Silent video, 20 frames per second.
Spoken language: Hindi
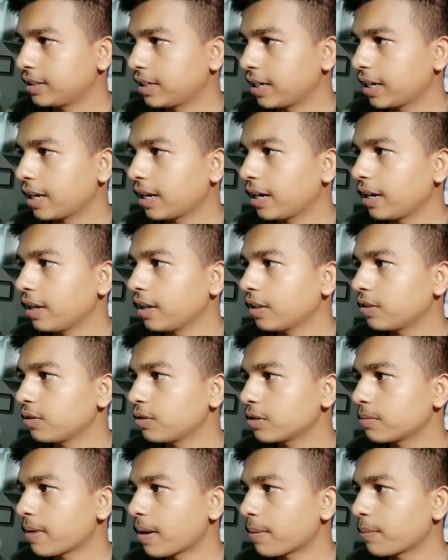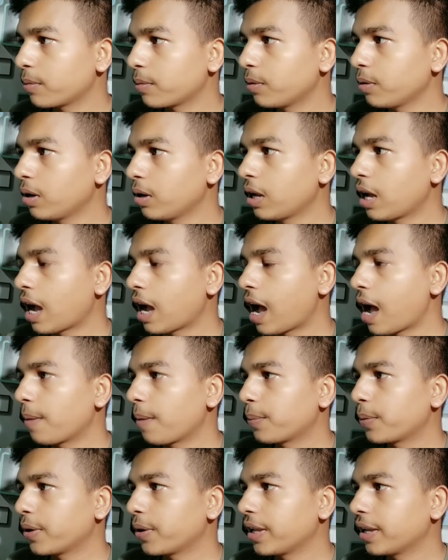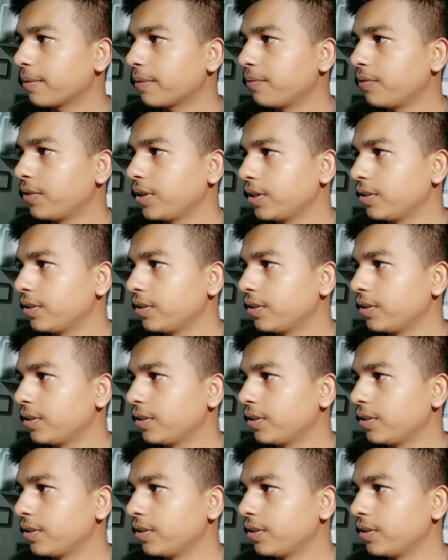चेक करेंगे तो इसमें आपको आपको एक